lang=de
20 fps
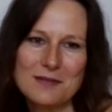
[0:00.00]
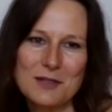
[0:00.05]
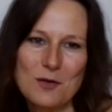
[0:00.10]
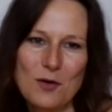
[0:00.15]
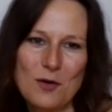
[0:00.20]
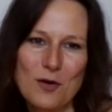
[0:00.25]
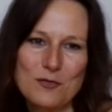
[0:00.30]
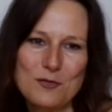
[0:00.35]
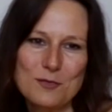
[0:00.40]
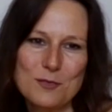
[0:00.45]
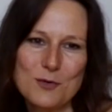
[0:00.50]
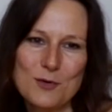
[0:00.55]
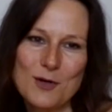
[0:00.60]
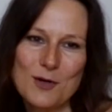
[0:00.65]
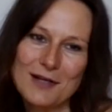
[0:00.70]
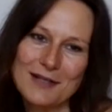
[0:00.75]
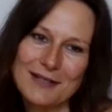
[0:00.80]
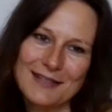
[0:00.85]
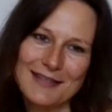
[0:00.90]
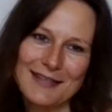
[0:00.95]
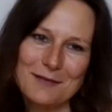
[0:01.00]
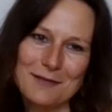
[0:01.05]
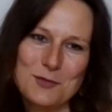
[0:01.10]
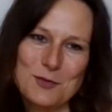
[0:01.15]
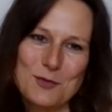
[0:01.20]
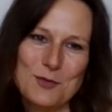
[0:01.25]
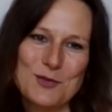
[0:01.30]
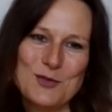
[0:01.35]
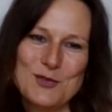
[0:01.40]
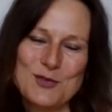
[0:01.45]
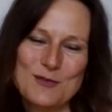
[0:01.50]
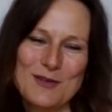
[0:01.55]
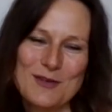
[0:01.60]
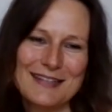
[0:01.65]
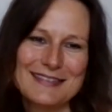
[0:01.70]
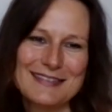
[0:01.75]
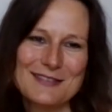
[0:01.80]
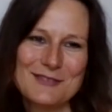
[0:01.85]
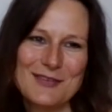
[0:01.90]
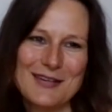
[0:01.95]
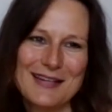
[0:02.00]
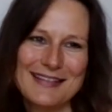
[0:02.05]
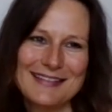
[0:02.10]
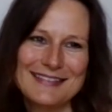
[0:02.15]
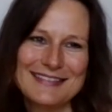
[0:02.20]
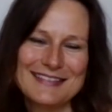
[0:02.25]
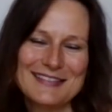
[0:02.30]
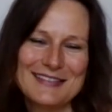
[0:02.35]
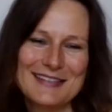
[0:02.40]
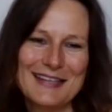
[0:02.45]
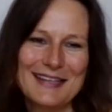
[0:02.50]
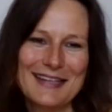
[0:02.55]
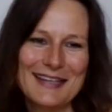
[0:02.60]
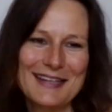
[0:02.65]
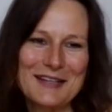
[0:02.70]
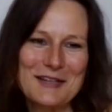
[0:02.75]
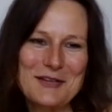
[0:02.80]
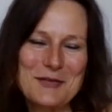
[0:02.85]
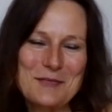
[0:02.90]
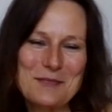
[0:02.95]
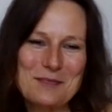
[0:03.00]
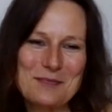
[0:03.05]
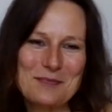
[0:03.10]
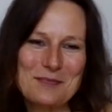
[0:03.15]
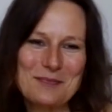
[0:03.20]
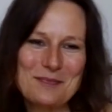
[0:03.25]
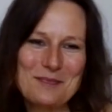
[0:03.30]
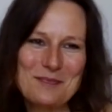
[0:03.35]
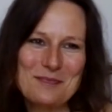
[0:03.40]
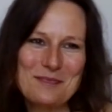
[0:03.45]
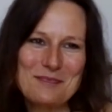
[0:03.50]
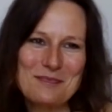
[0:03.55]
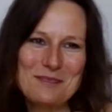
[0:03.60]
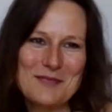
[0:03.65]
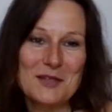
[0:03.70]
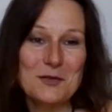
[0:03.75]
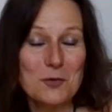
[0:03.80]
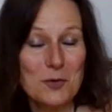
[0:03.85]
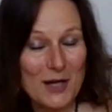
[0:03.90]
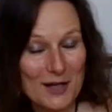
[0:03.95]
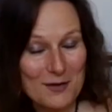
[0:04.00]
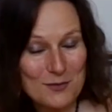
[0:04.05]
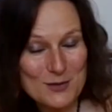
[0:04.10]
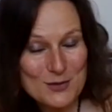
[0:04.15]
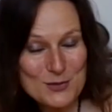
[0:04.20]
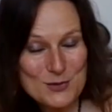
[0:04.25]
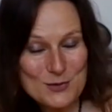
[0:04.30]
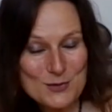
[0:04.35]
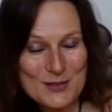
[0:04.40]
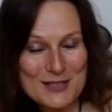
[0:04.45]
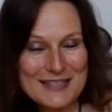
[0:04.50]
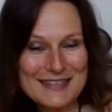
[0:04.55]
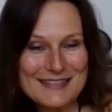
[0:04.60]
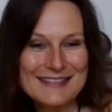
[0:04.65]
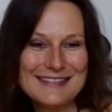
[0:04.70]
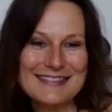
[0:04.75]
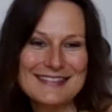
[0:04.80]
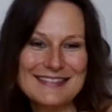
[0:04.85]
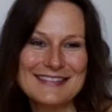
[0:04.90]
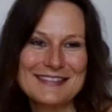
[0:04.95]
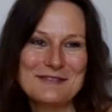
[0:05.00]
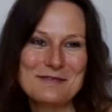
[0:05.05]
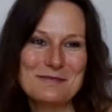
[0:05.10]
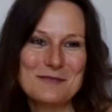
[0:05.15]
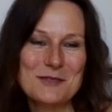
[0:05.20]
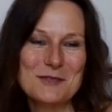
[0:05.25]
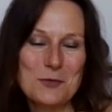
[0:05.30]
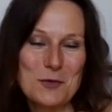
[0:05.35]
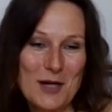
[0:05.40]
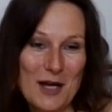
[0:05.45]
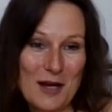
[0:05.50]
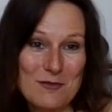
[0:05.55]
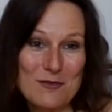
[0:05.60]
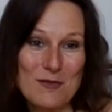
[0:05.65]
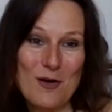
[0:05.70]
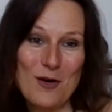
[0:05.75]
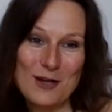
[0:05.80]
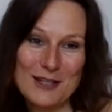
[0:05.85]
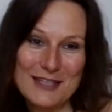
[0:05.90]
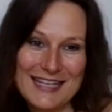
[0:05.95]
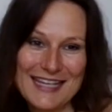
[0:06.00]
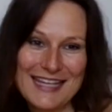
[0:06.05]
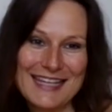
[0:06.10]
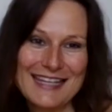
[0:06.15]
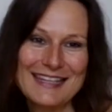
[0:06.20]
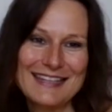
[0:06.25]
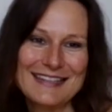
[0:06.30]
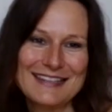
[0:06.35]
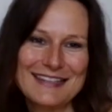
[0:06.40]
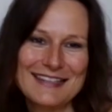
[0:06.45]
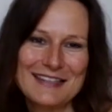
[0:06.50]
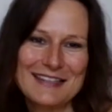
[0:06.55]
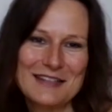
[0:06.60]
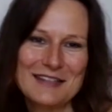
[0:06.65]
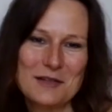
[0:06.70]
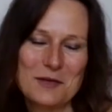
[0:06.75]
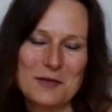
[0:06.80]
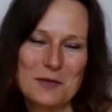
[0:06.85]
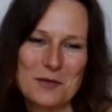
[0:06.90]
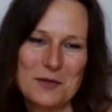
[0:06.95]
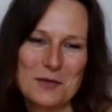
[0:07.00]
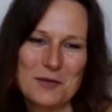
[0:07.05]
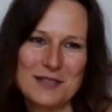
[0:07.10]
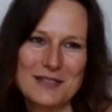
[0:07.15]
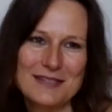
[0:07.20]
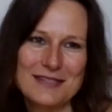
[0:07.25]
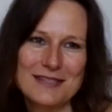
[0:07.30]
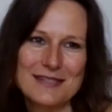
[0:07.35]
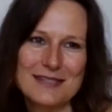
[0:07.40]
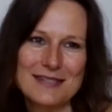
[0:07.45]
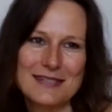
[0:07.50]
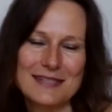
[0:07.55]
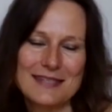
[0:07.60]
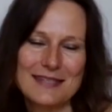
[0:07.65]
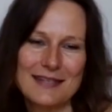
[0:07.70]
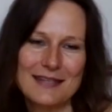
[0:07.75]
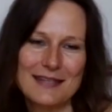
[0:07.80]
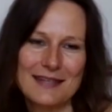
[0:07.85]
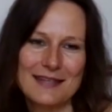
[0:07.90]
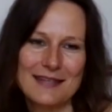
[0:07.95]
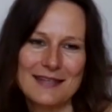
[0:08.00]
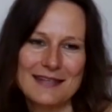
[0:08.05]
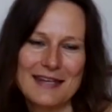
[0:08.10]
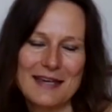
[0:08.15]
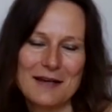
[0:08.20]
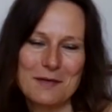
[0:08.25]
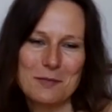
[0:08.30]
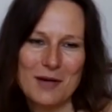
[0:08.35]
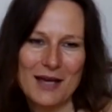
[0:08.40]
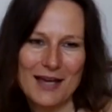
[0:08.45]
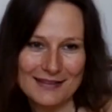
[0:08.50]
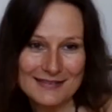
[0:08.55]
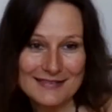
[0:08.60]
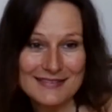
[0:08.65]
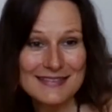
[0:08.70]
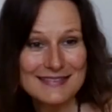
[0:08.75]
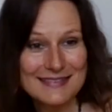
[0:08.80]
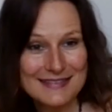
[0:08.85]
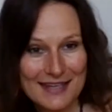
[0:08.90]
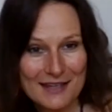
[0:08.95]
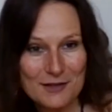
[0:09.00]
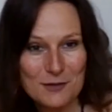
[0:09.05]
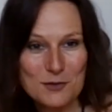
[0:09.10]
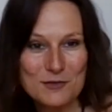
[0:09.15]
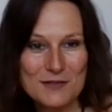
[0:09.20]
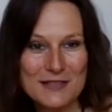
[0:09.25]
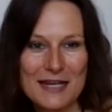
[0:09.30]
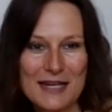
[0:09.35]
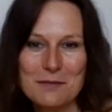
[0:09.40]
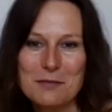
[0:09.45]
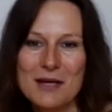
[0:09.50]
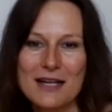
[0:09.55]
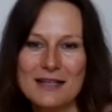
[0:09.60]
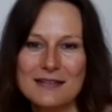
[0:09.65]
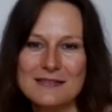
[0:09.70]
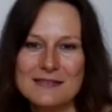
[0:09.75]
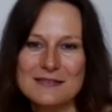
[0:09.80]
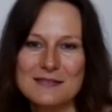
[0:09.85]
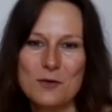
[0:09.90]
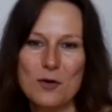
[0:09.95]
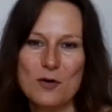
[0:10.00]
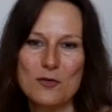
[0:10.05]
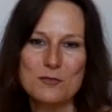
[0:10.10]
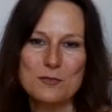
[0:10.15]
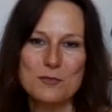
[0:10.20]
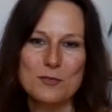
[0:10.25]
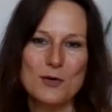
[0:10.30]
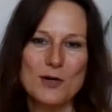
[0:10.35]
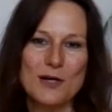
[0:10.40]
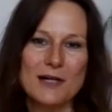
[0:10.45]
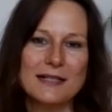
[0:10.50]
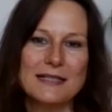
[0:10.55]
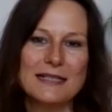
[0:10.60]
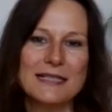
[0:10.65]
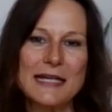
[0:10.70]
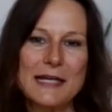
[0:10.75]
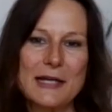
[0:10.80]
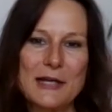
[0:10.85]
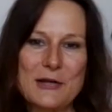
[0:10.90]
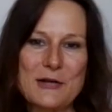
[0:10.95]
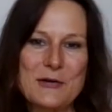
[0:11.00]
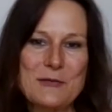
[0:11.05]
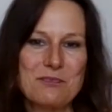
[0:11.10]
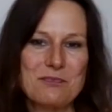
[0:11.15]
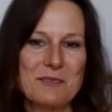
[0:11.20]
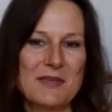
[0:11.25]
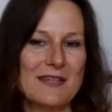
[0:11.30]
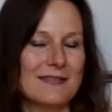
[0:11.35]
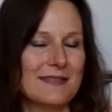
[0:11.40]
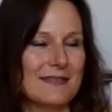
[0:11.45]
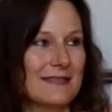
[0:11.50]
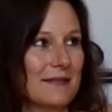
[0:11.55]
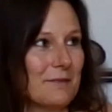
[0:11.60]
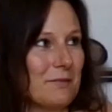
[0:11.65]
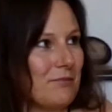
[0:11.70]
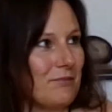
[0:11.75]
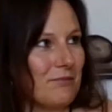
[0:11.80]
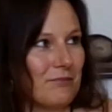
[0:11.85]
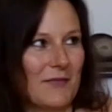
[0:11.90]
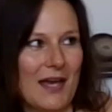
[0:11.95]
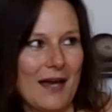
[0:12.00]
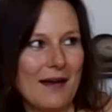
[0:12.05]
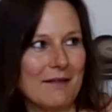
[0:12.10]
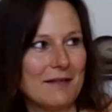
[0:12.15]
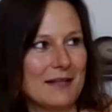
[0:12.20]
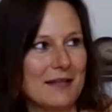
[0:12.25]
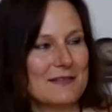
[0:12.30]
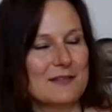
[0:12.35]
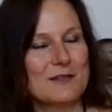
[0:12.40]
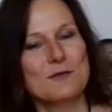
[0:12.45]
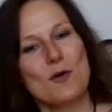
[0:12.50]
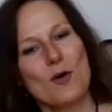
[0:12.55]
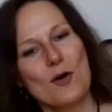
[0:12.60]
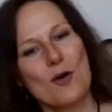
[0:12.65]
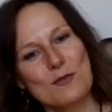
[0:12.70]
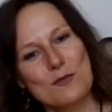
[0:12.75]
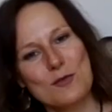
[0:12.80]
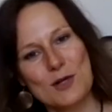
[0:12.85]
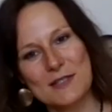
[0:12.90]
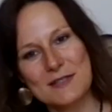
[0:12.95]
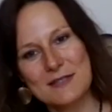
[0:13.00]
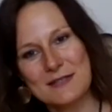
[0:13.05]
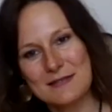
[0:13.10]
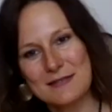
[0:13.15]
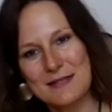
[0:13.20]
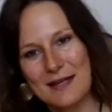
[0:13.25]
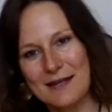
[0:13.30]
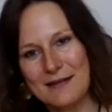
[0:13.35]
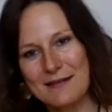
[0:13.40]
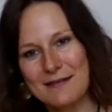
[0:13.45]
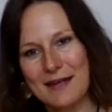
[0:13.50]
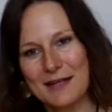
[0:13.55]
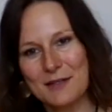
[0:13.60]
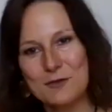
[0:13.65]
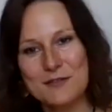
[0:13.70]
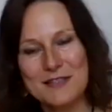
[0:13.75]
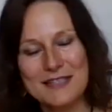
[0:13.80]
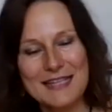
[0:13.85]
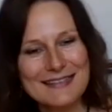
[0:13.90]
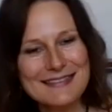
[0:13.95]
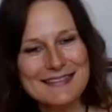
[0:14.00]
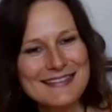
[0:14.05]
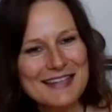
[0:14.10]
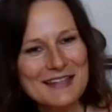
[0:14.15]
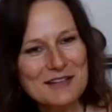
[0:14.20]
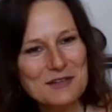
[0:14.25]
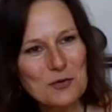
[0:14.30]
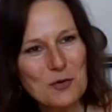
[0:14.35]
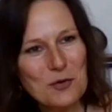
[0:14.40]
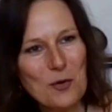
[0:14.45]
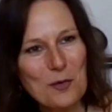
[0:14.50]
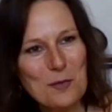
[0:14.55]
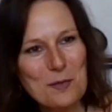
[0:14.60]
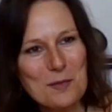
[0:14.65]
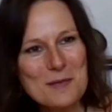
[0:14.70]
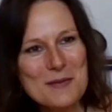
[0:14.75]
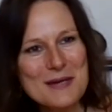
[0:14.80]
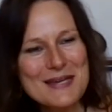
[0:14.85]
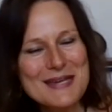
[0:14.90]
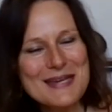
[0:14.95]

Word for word: in Offenburg, hier im schönen Schwarzwald, mm, Yoga-Retreats, Yoga-Wochenenden und in der Praxis, in der Ayurveda-Praxis in Offenburg. Das, ja, letzte Woche wurde dann Ayurveda-Zentrum